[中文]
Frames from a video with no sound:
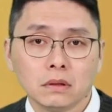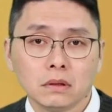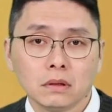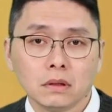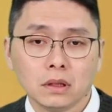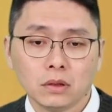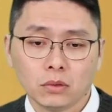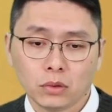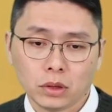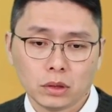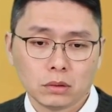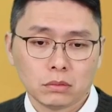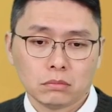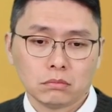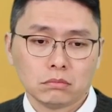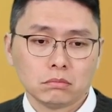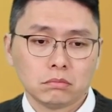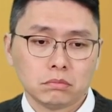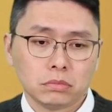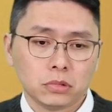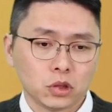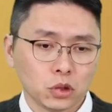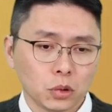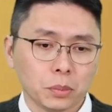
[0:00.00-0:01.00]
因为
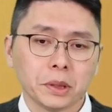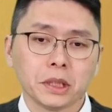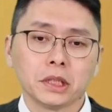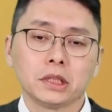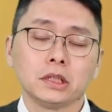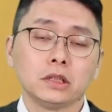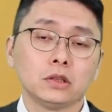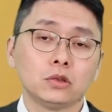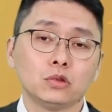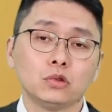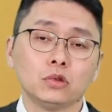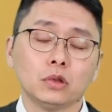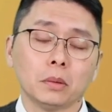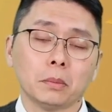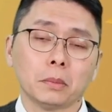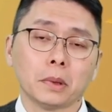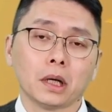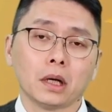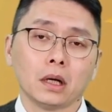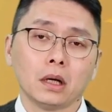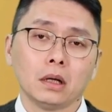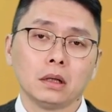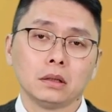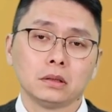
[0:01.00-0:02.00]
就被低估了
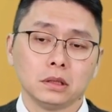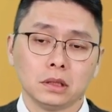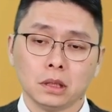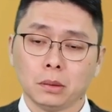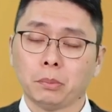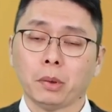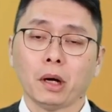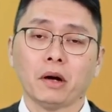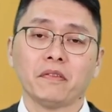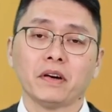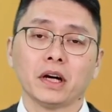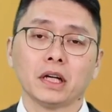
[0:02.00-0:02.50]
嘛。今年爆